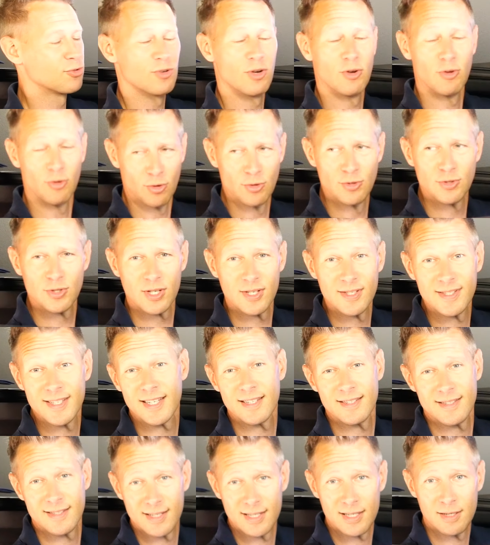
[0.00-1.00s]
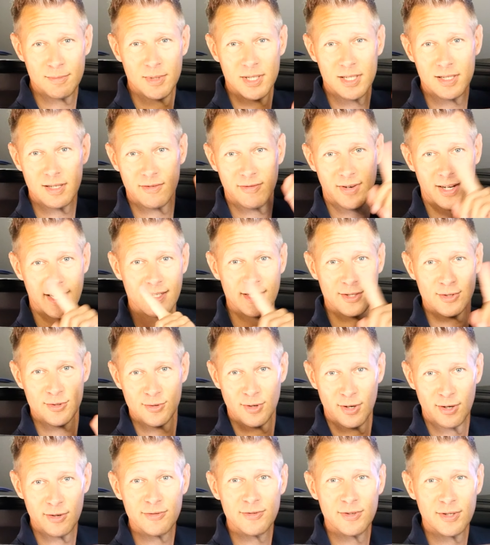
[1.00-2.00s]
sogar größer, sechs Zentimeter weiter
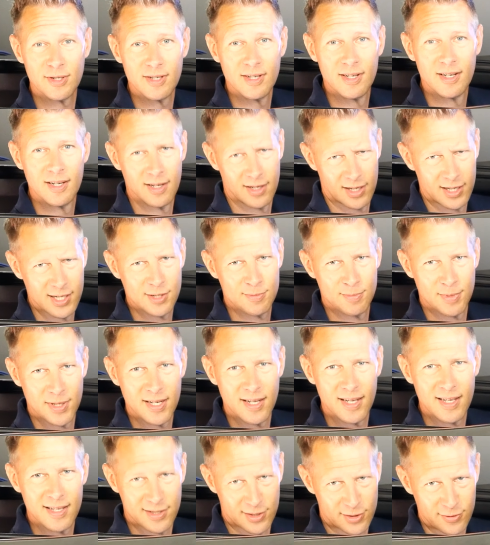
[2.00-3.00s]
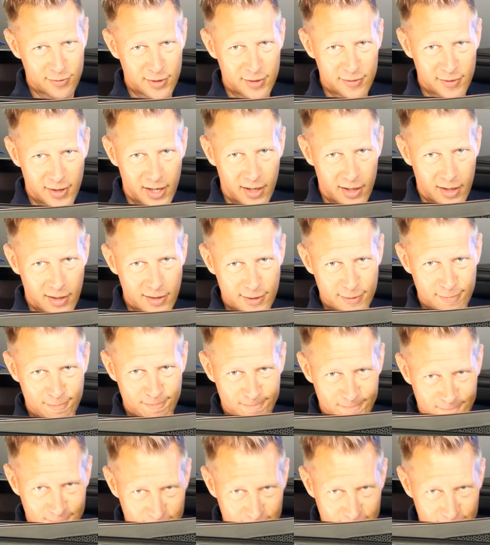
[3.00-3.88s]
zu öffnen als bei der SUV-Variante.